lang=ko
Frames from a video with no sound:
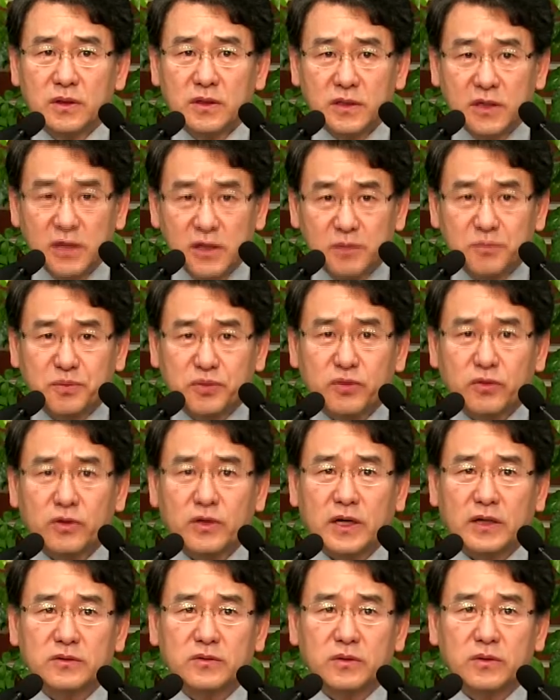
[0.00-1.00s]

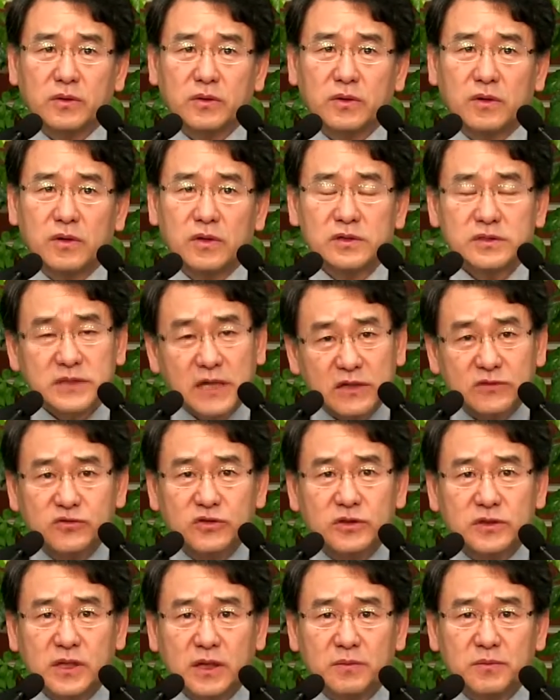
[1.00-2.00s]
1%라도 살 수
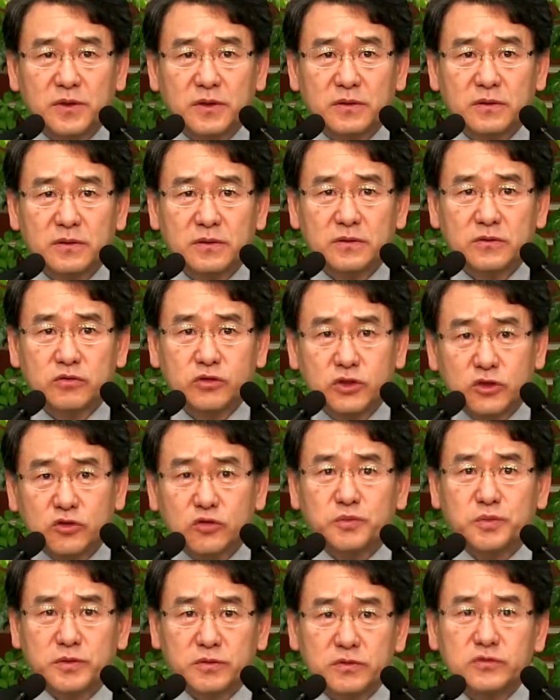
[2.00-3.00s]
있다면
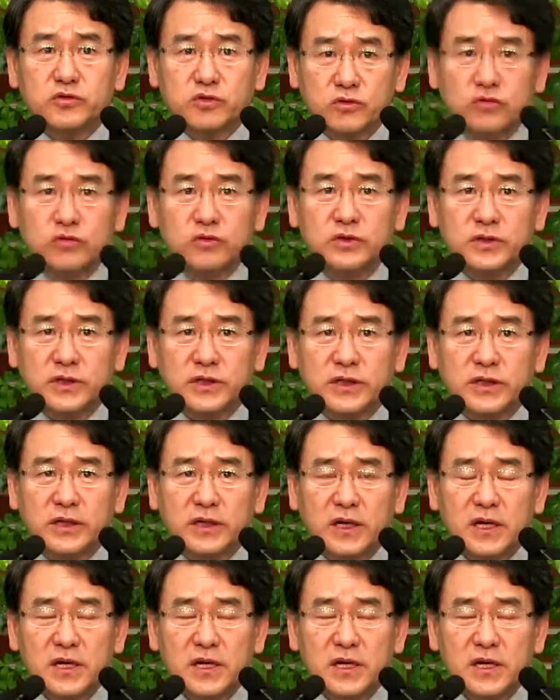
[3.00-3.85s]
99%는 죽는데